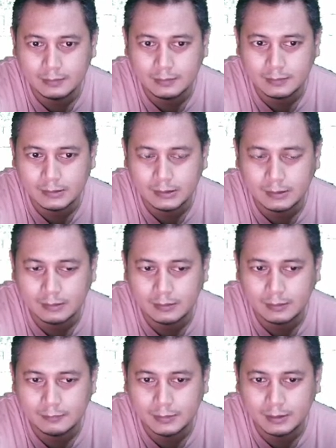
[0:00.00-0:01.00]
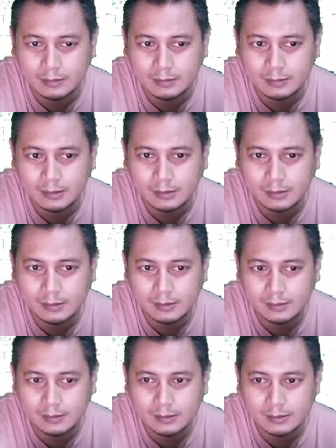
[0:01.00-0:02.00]
Sirtiman tanya
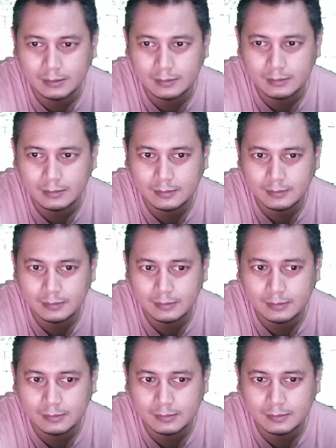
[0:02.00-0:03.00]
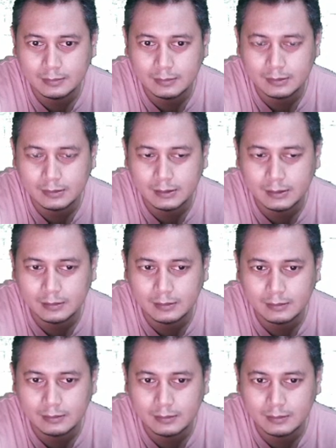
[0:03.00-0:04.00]
ya ke ke C,
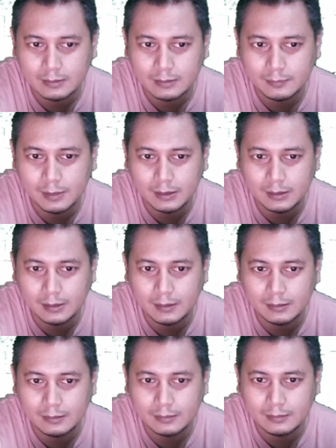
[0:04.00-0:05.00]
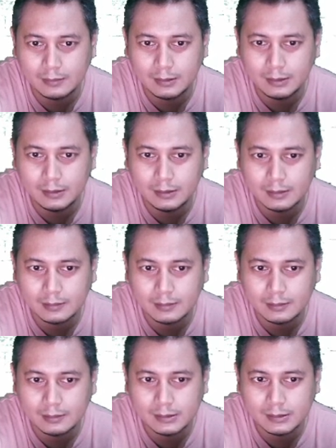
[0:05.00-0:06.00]
ke bagian ininya
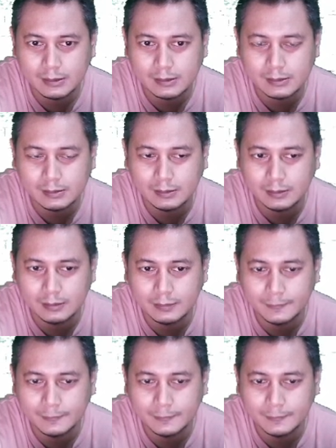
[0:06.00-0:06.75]
ke CS-nya ya.